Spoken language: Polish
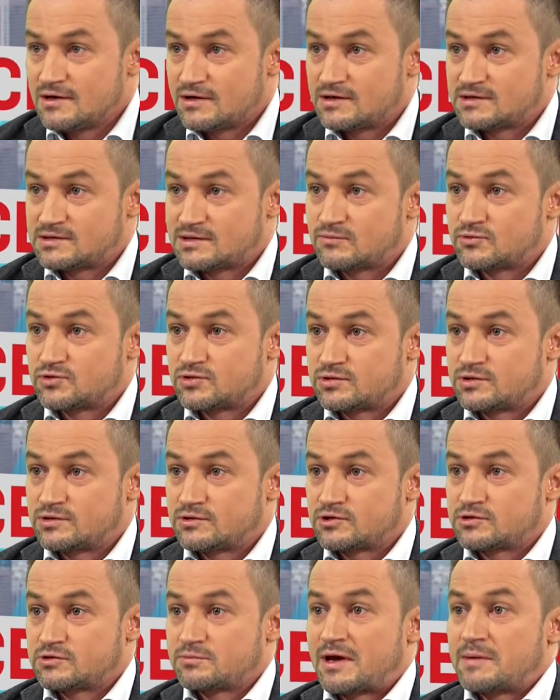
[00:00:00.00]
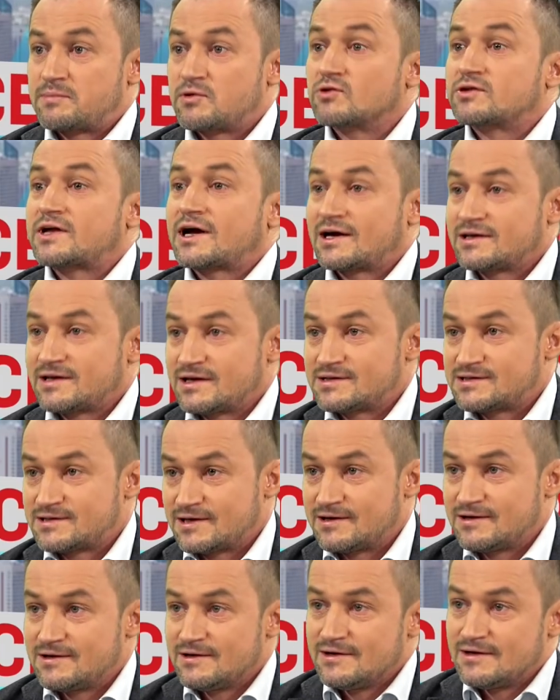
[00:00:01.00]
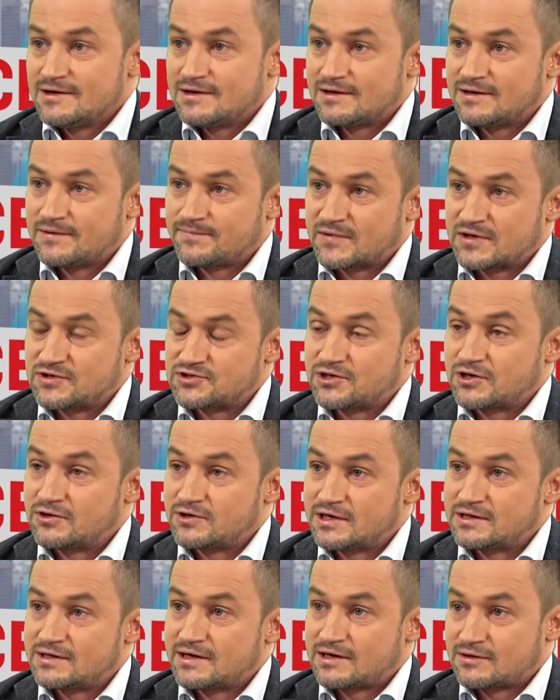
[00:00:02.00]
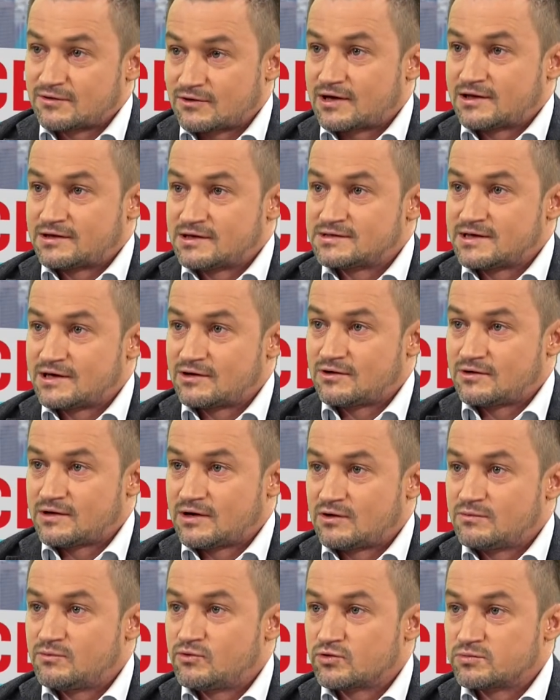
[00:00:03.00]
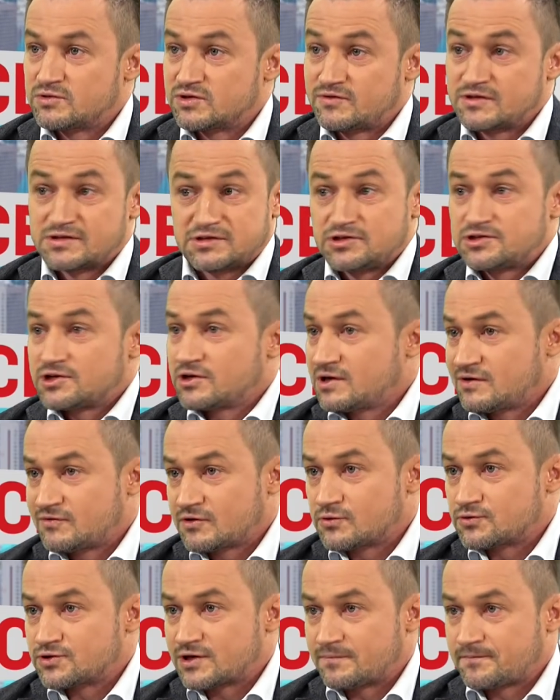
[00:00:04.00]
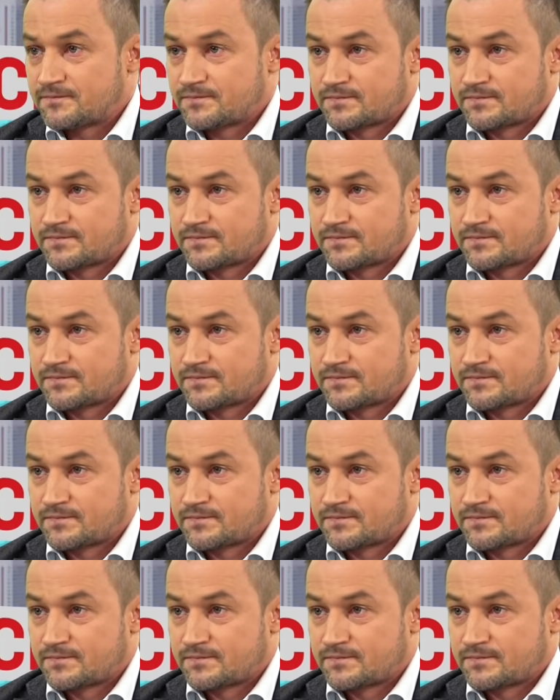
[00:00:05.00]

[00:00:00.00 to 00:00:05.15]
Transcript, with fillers: Jestem już, to jest moja piąta kadencja, z czego jedna to kadencja jako, jako burmistrz, więc niczego nie wykluczam.